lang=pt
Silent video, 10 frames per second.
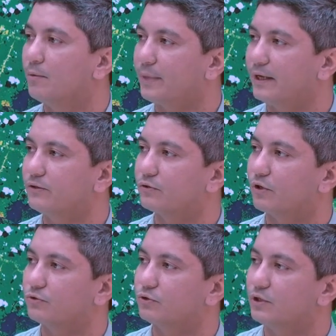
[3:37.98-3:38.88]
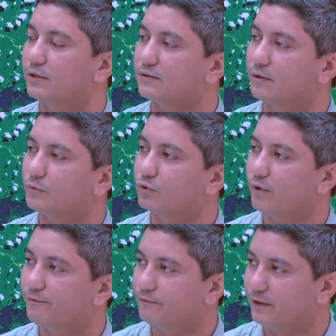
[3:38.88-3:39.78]
Para isso, nós utilizamos
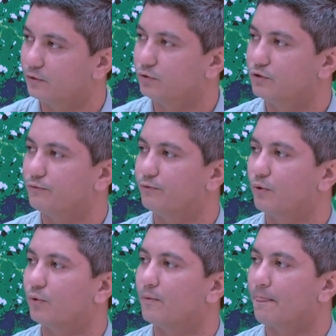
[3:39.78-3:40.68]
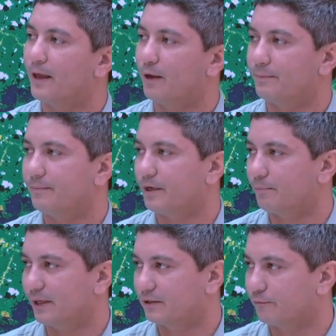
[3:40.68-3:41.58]
o evento de fogo. É a primeira
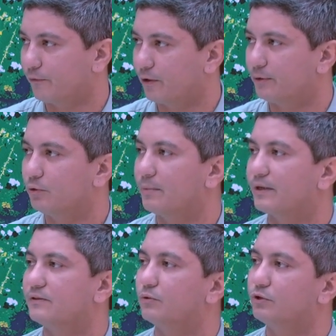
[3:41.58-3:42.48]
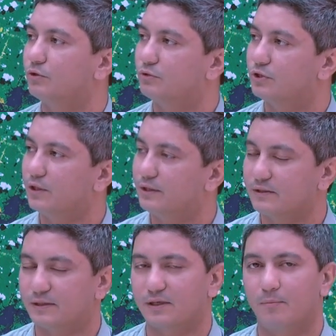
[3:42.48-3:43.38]
plataforma no Brasil que utiliza essa